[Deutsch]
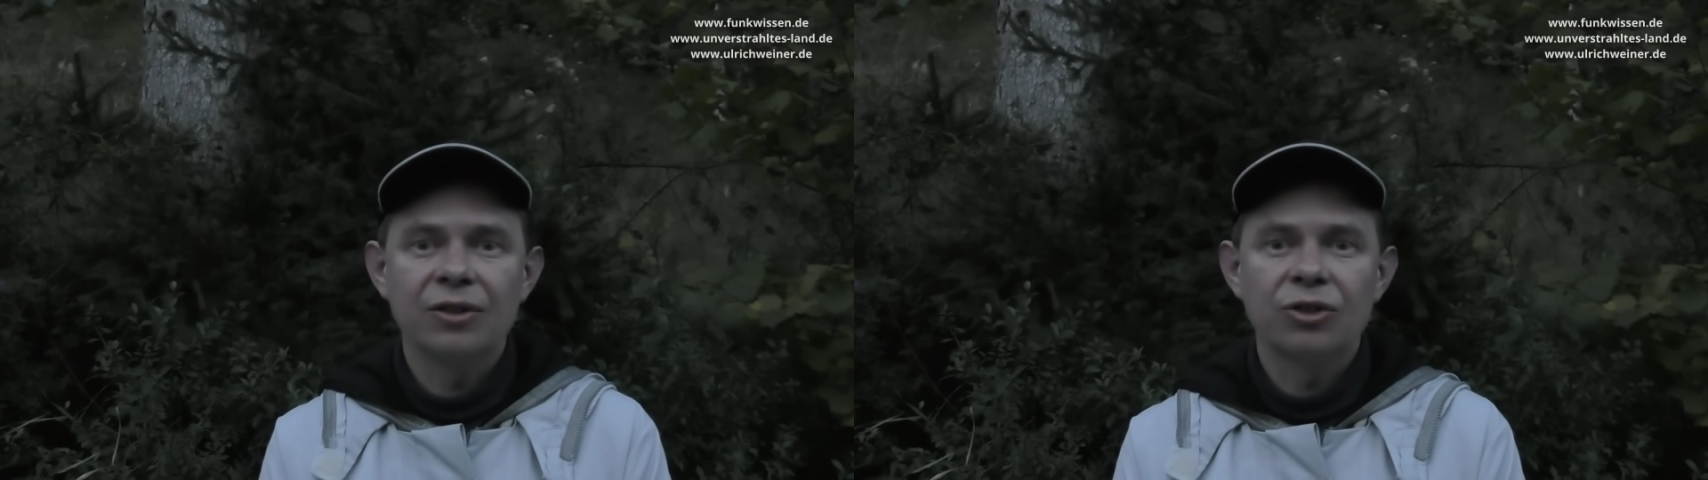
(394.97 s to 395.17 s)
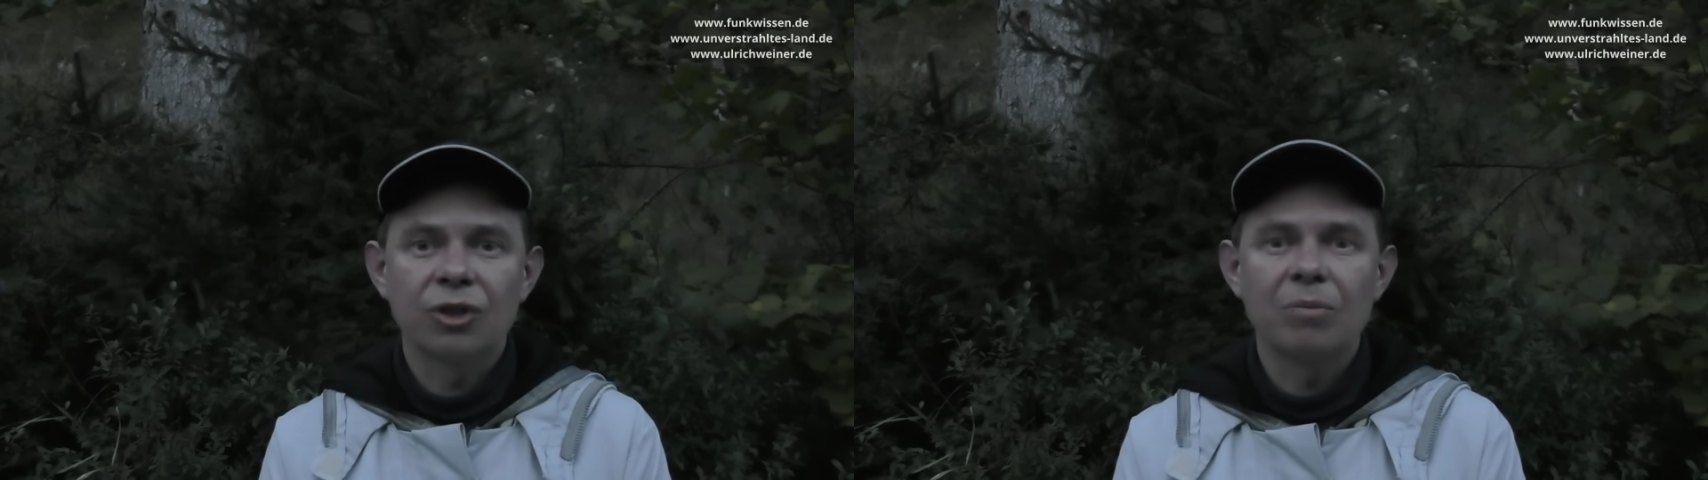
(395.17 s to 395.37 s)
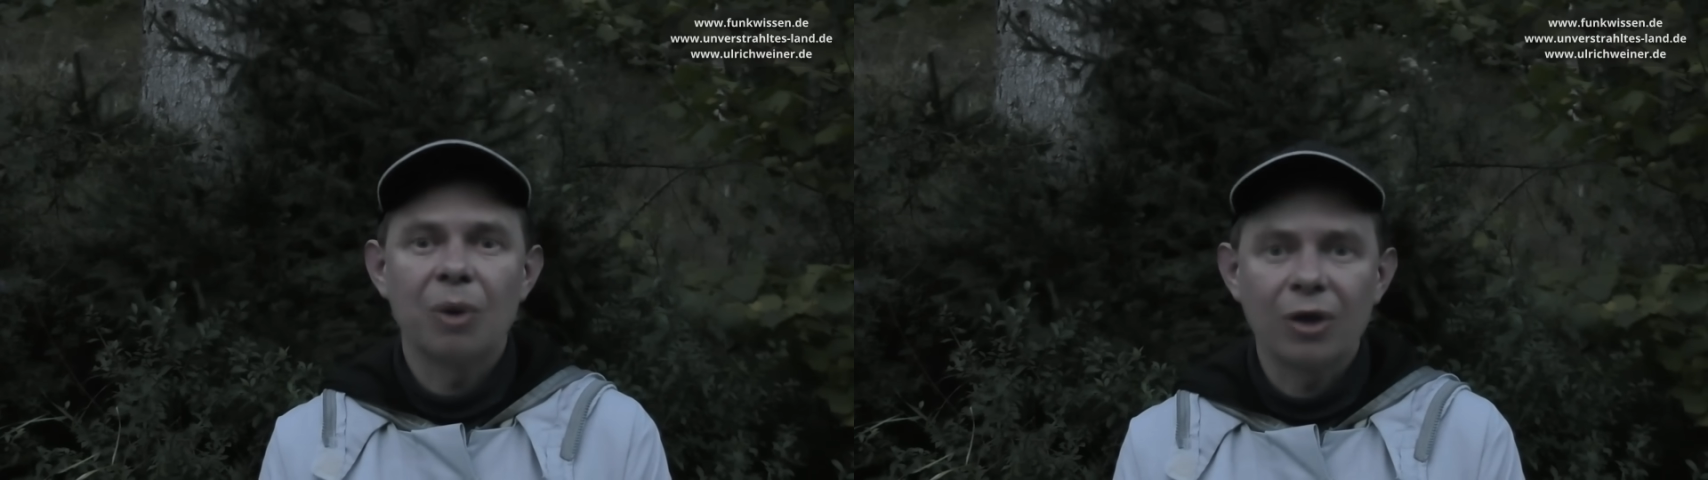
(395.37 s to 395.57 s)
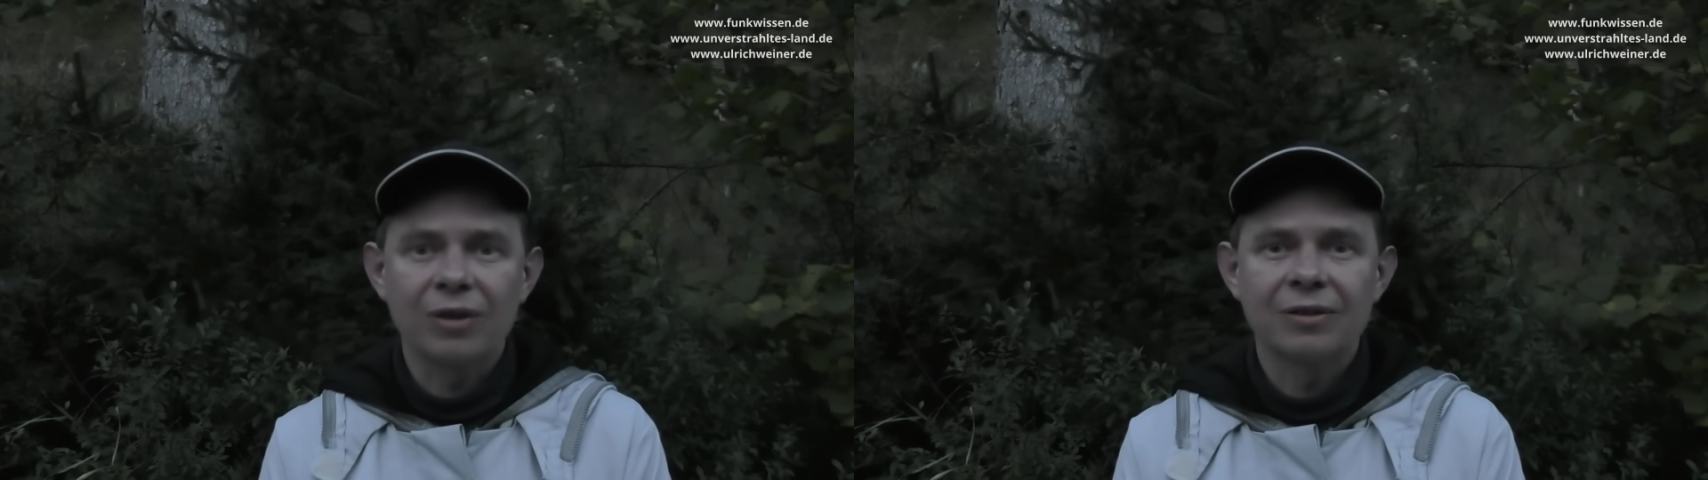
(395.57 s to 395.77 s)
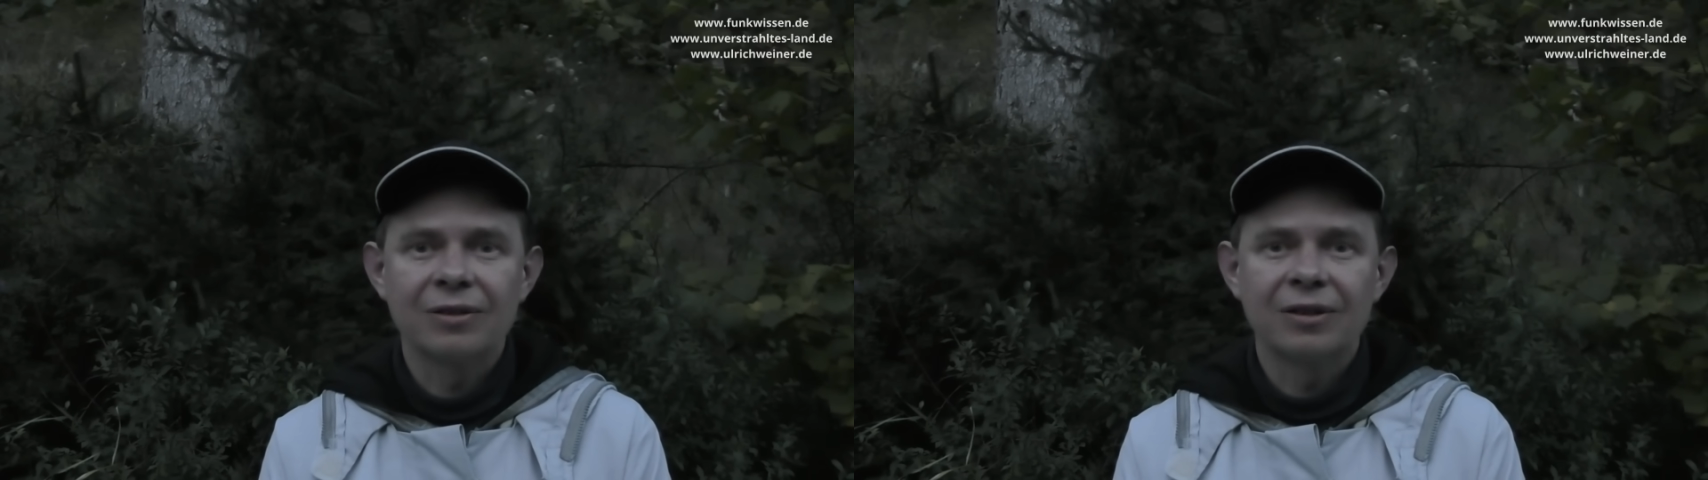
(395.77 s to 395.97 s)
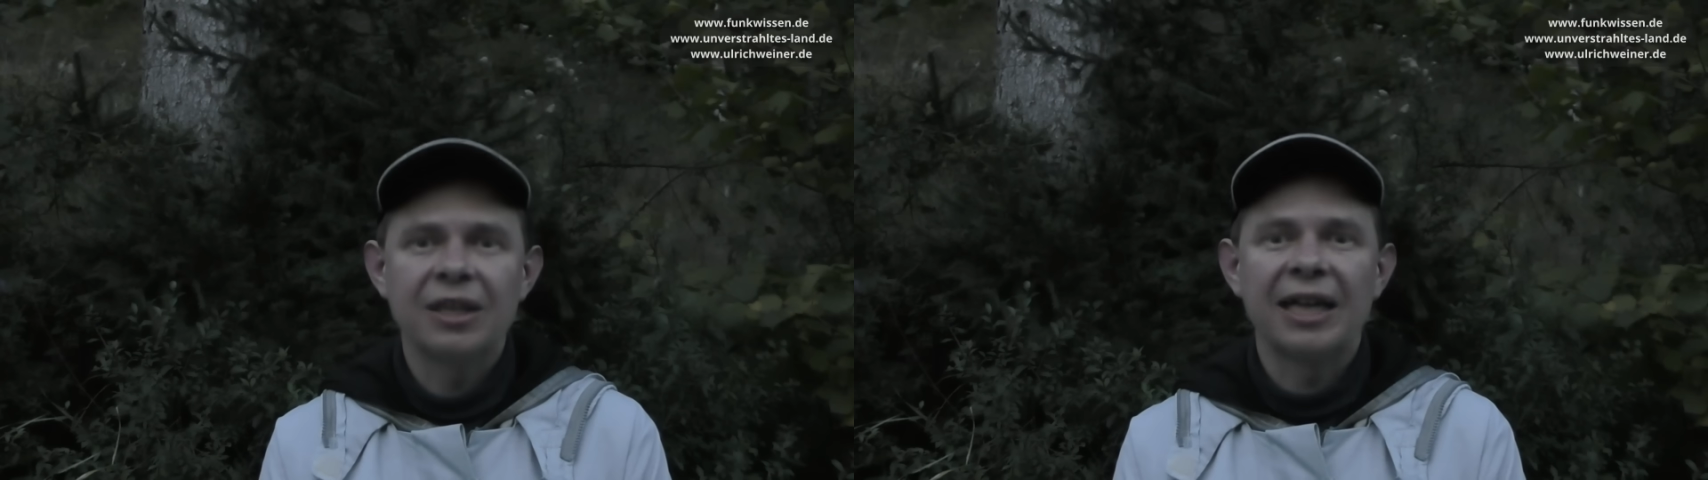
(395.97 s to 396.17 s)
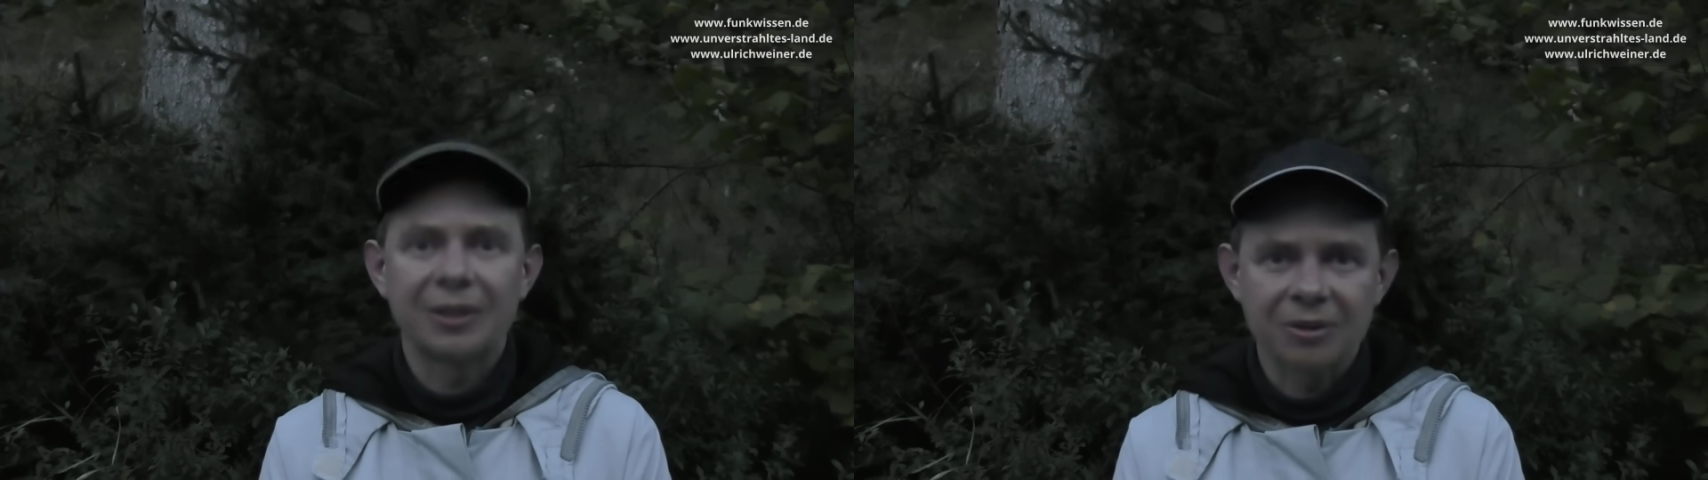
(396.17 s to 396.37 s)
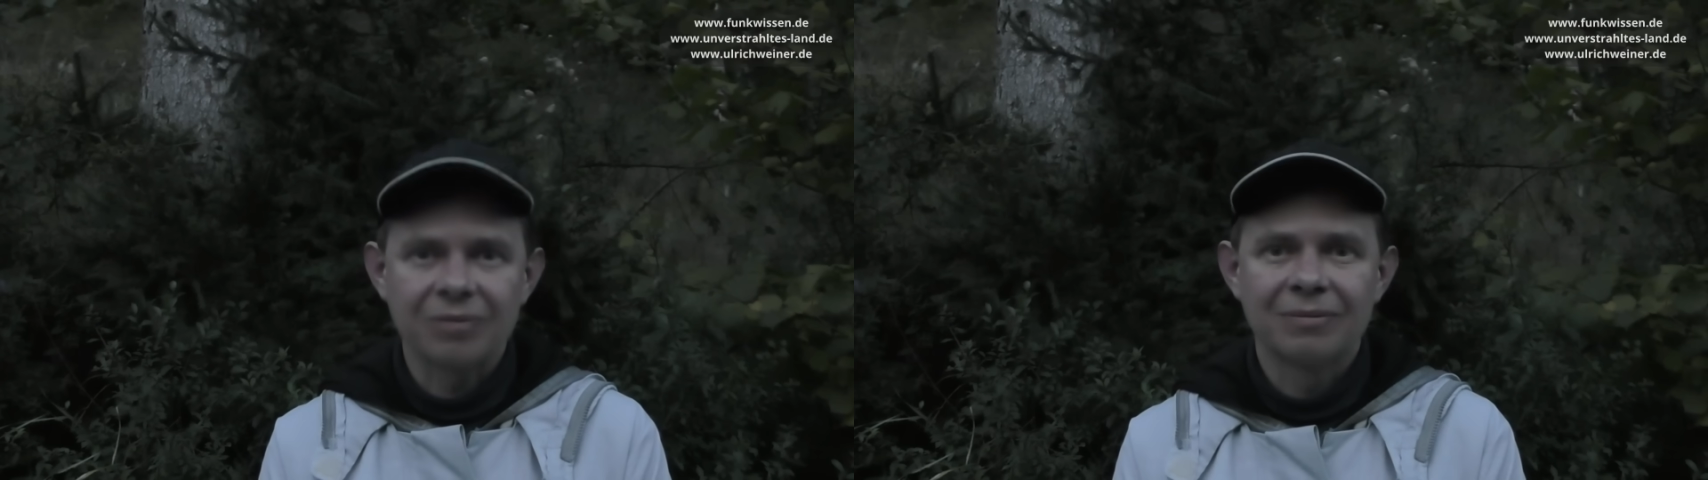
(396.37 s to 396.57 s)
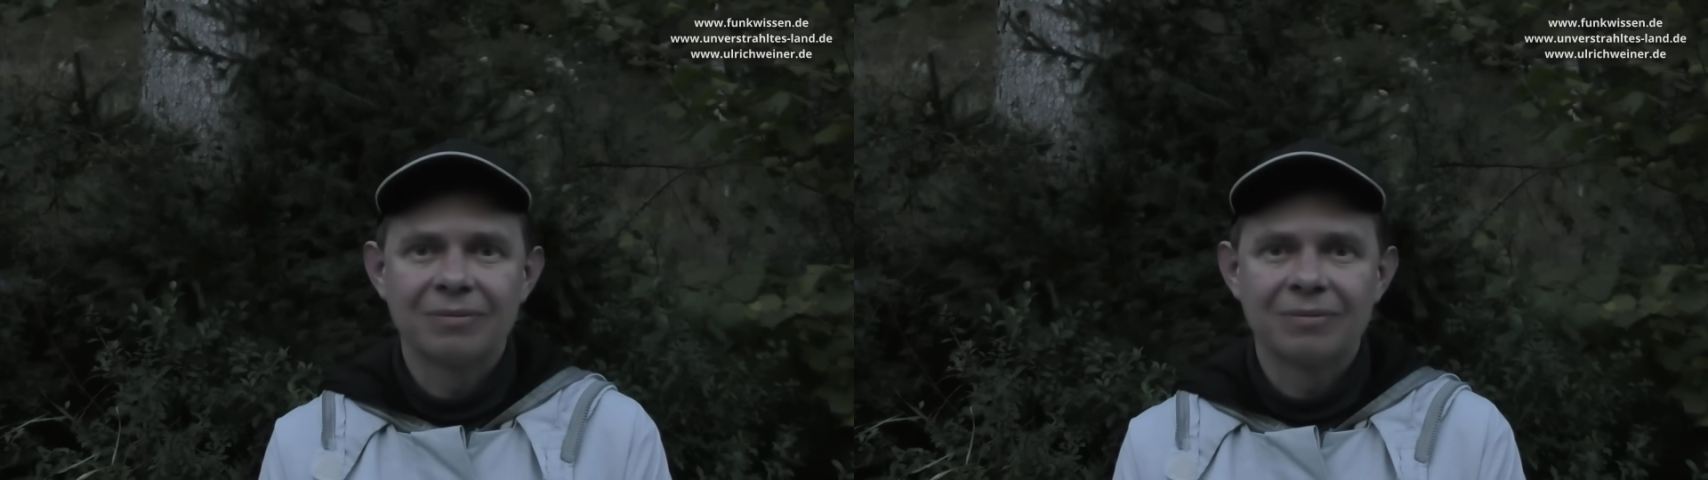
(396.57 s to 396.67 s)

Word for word: schon morgen die Nächsten.